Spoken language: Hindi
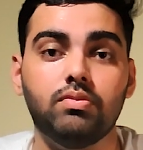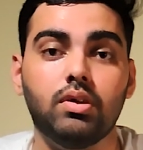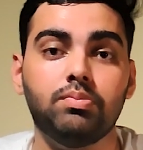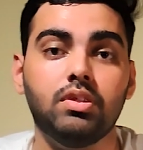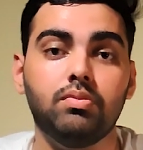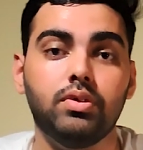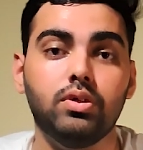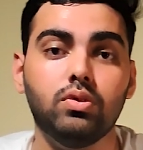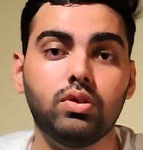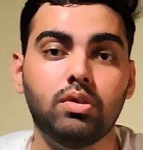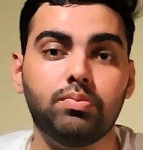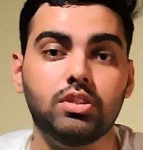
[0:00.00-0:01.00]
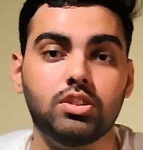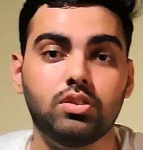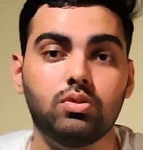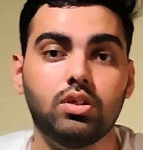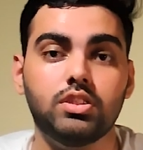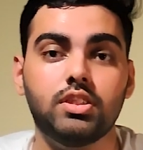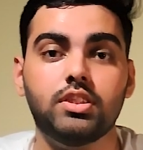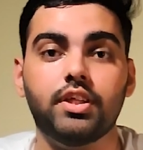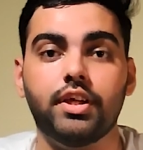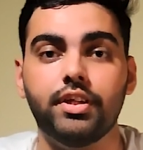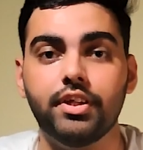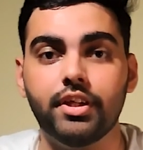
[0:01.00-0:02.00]
अपनी वीडियो या पिक्चर को अच्छे से
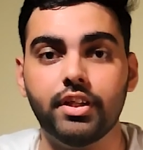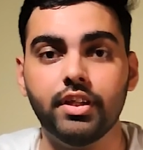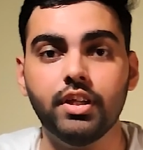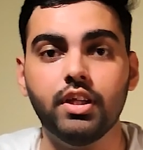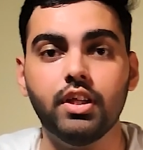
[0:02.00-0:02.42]
एडिट करें